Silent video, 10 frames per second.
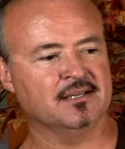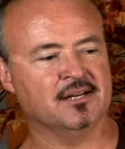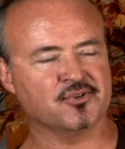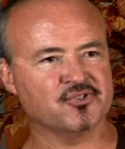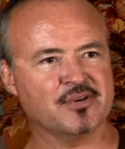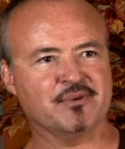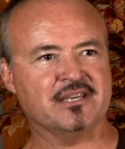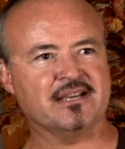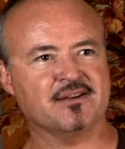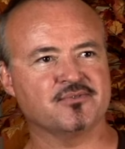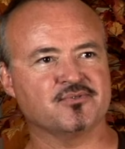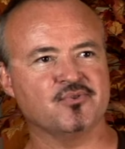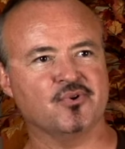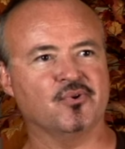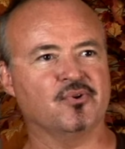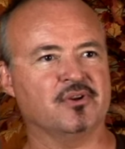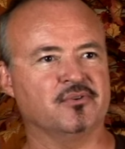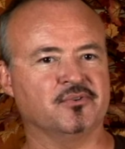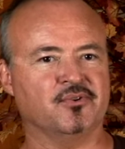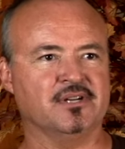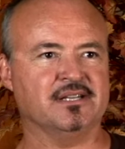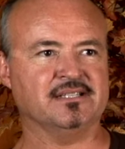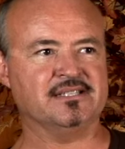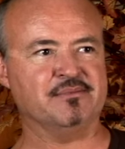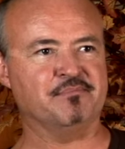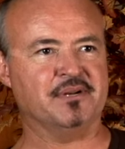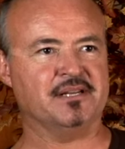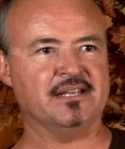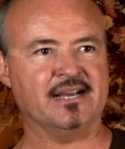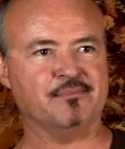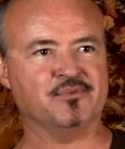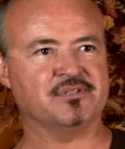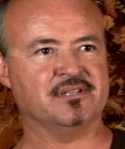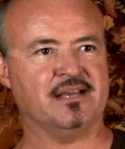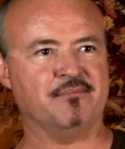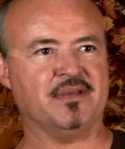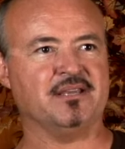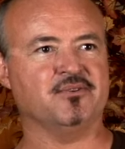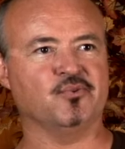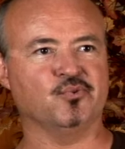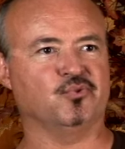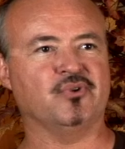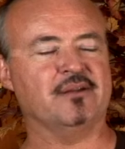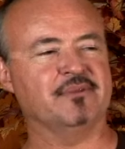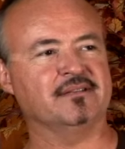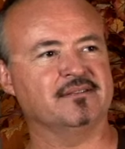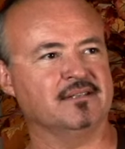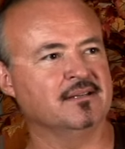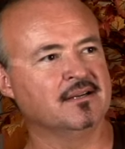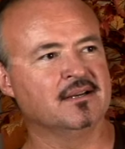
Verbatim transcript: El rosa mexicano es un color con el que siempre ligamos a México culturalmente.